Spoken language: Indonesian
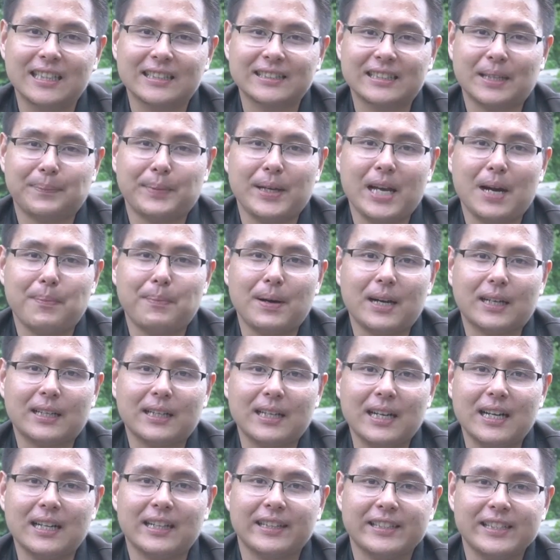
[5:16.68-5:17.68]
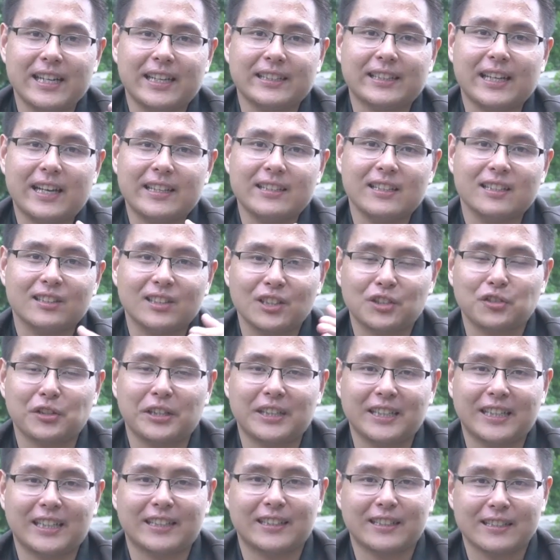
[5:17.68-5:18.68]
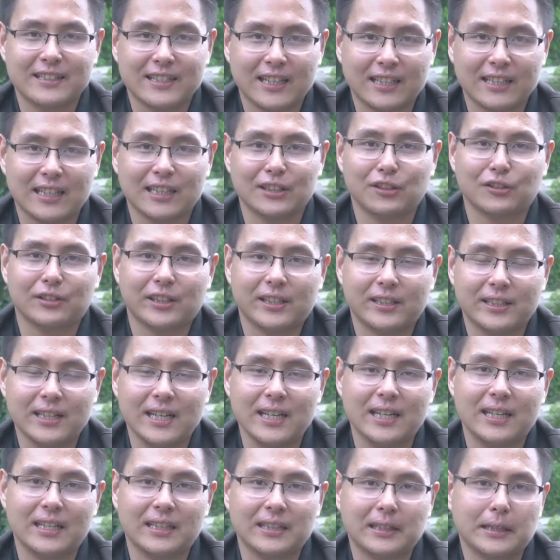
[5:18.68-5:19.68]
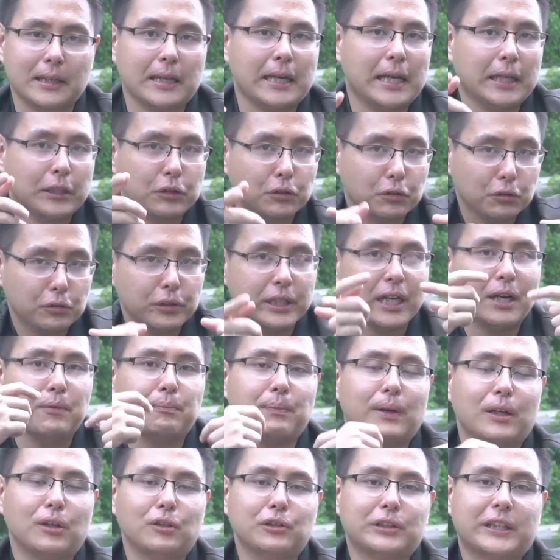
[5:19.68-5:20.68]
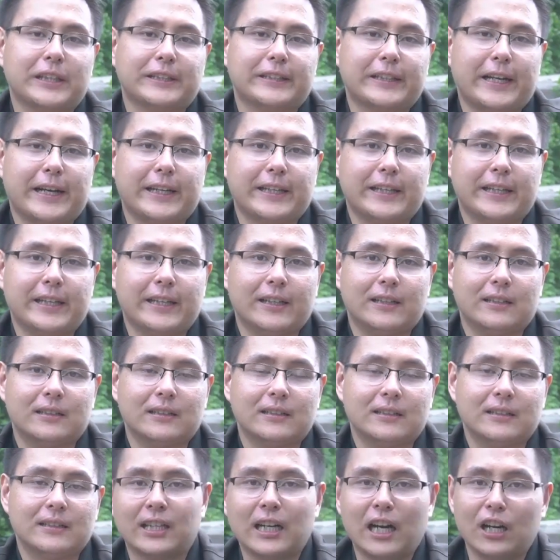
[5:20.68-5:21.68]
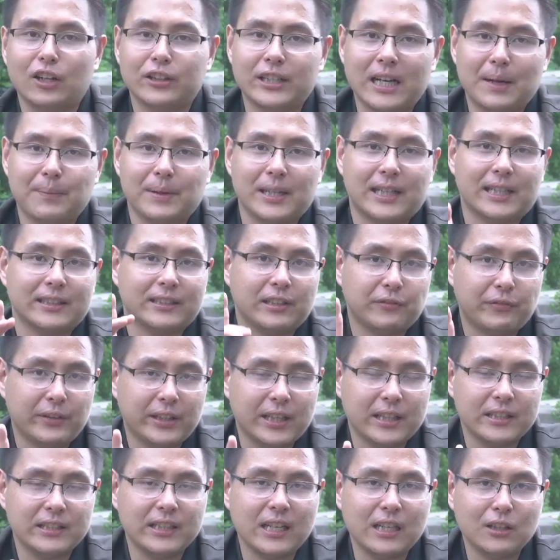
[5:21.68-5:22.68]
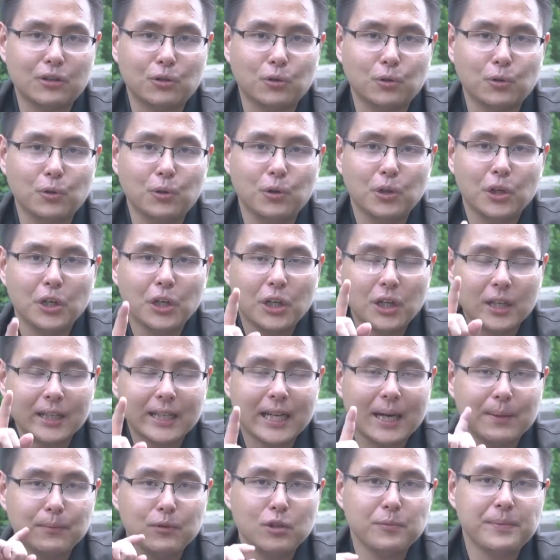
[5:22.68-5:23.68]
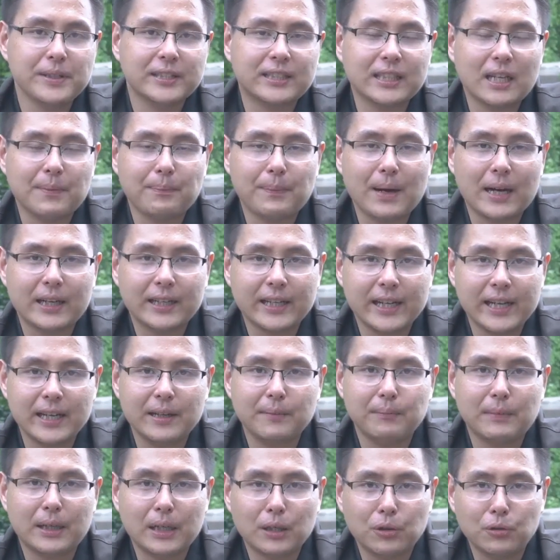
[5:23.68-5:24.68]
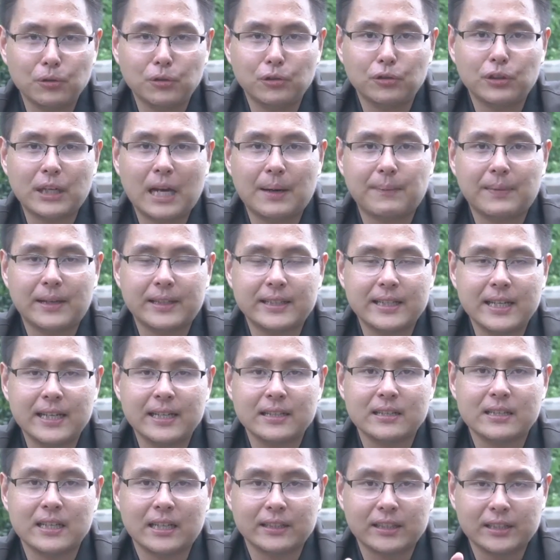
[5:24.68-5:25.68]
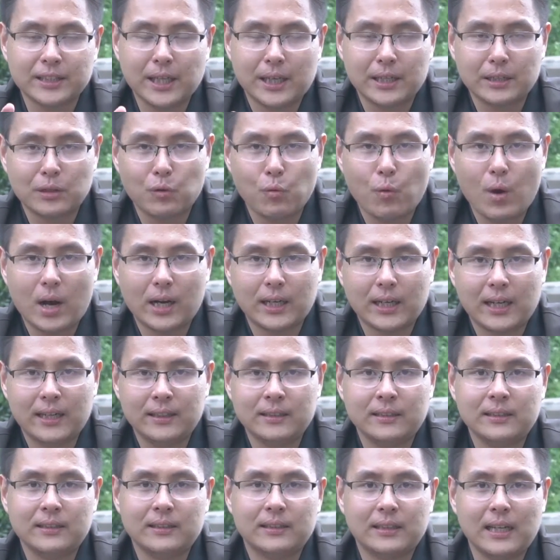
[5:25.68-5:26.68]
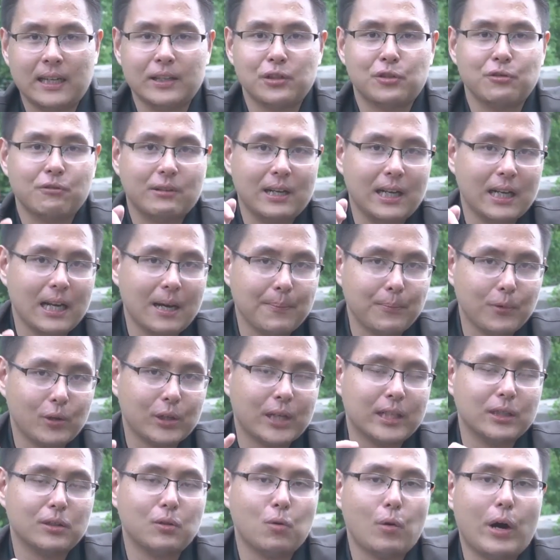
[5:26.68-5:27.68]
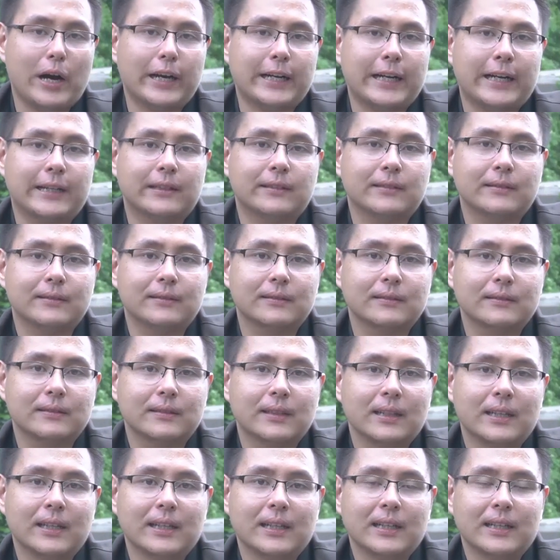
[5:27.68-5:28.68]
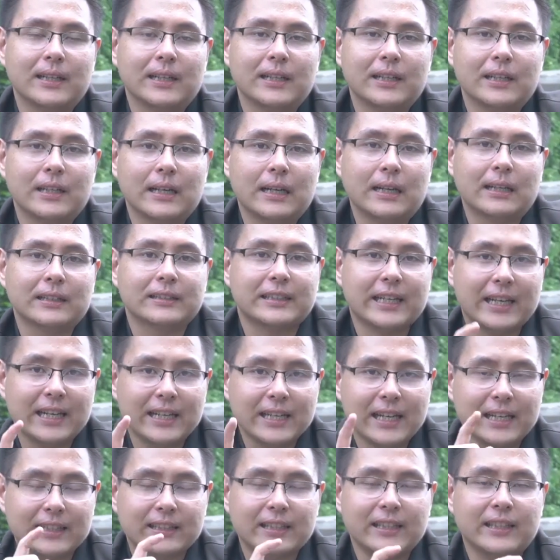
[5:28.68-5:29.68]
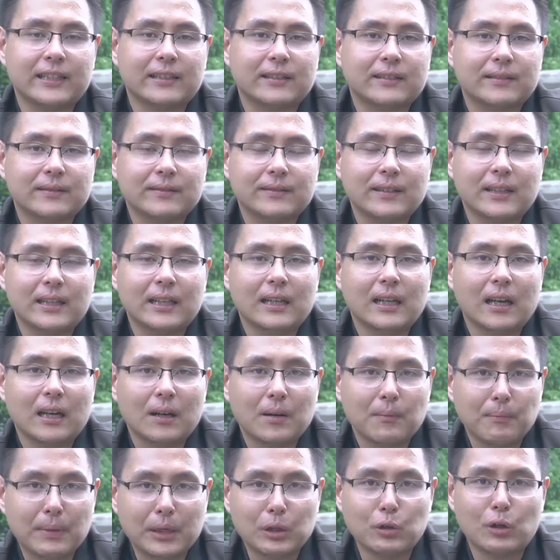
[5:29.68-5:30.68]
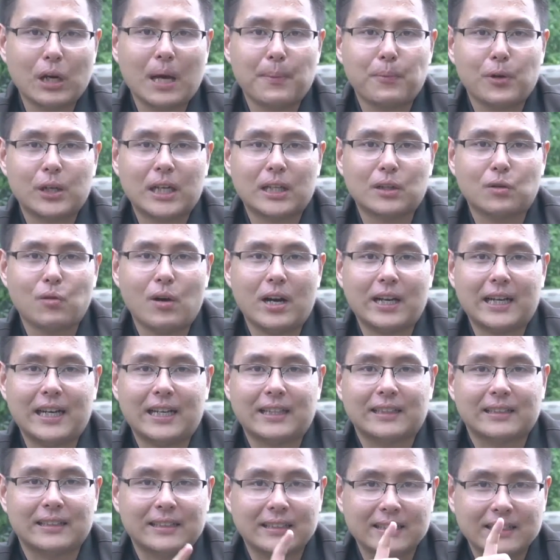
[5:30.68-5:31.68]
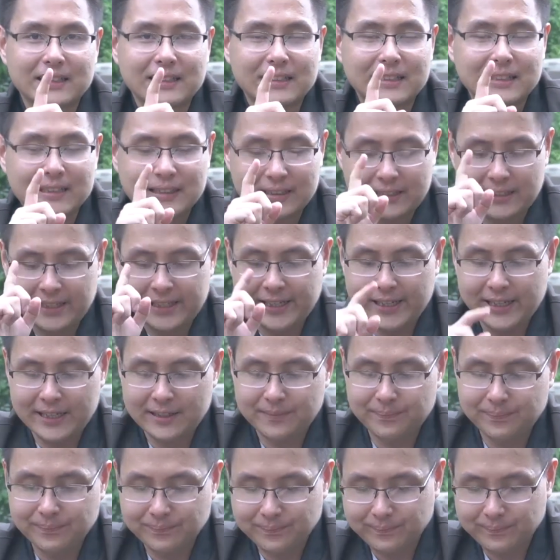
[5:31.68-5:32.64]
Tapi apakah kenyataannya sesuai dengan rencana atau tidak, itu yang perlu di tracking. Kalau di aplikasi finansialku, kamu bisa pakai menu namanya catatan keuangan dan juga laporan keuangan. Saya liatin menu laporan keuangan. Nih ya.